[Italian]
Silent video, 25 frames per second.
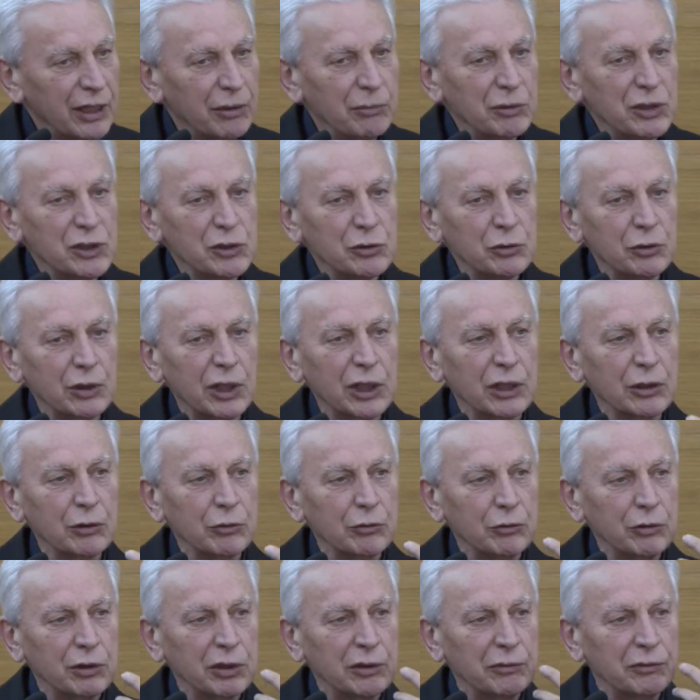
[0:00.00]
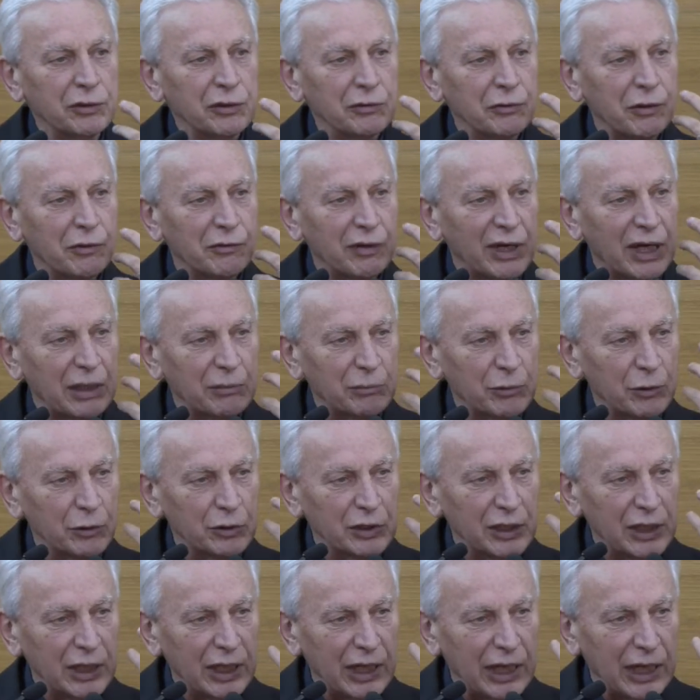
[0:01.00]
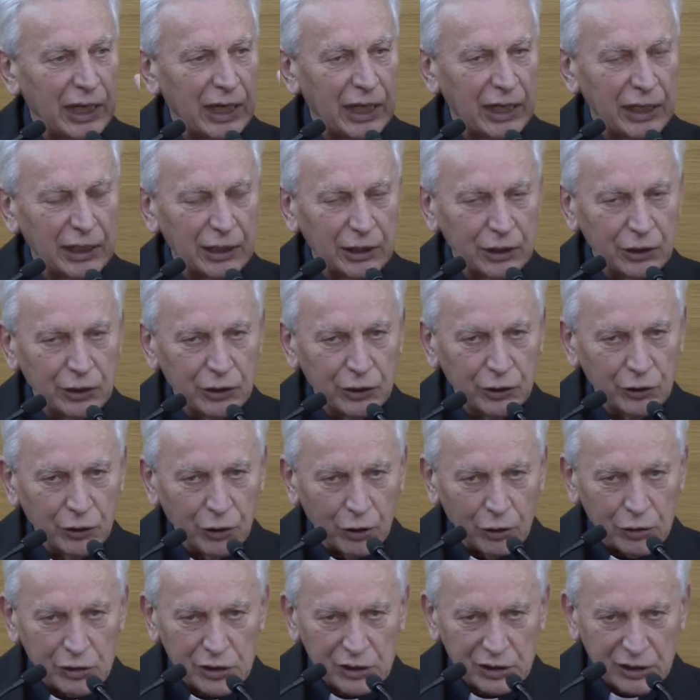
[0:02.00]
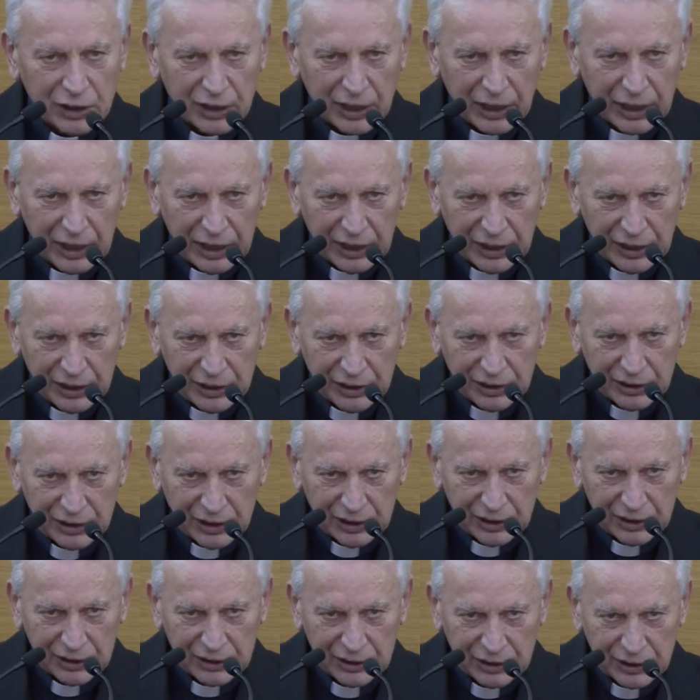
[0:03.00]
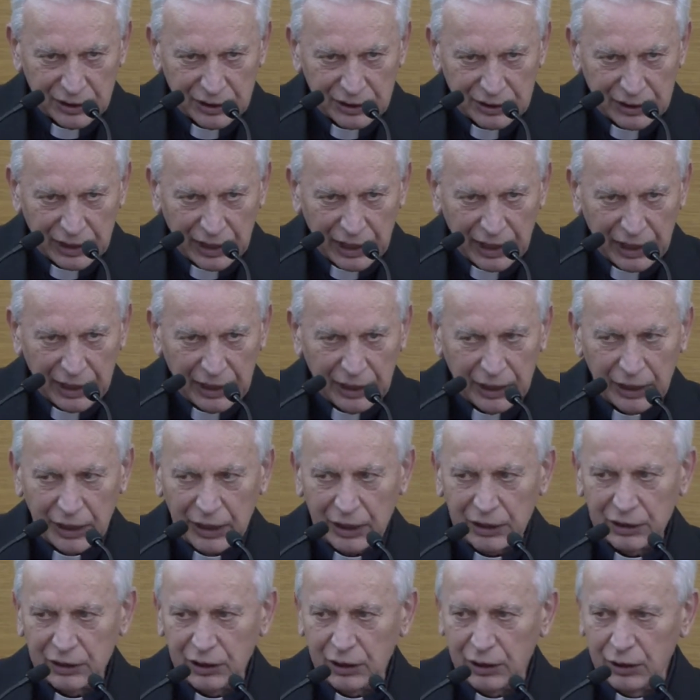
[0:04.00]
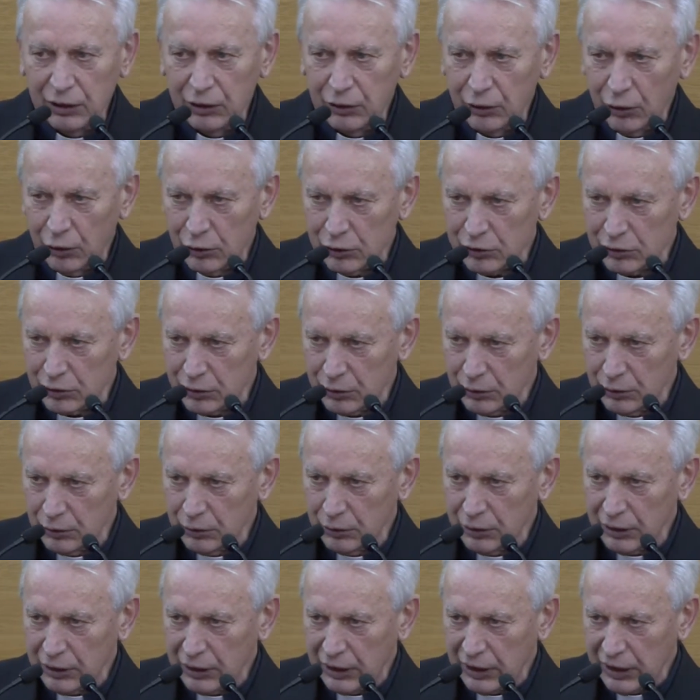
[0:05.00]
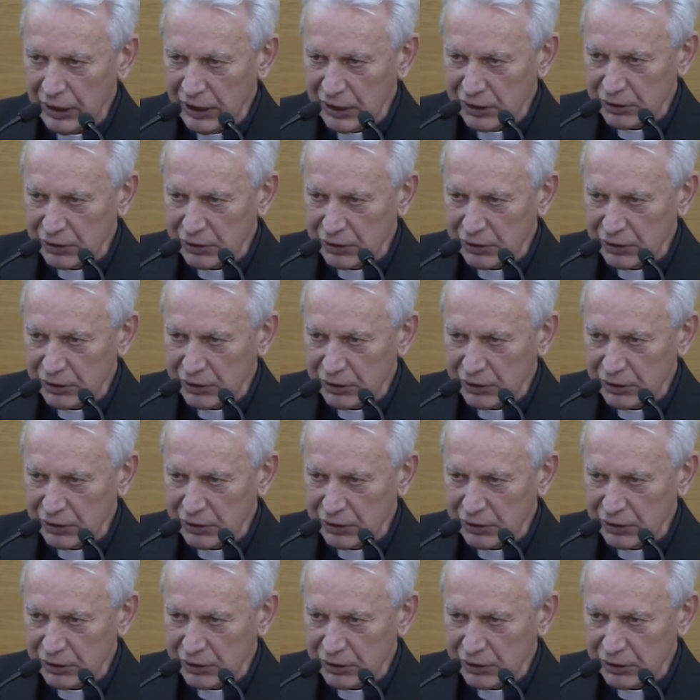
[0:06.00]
nella misura in cui vivavamo della nostra identità e del nostro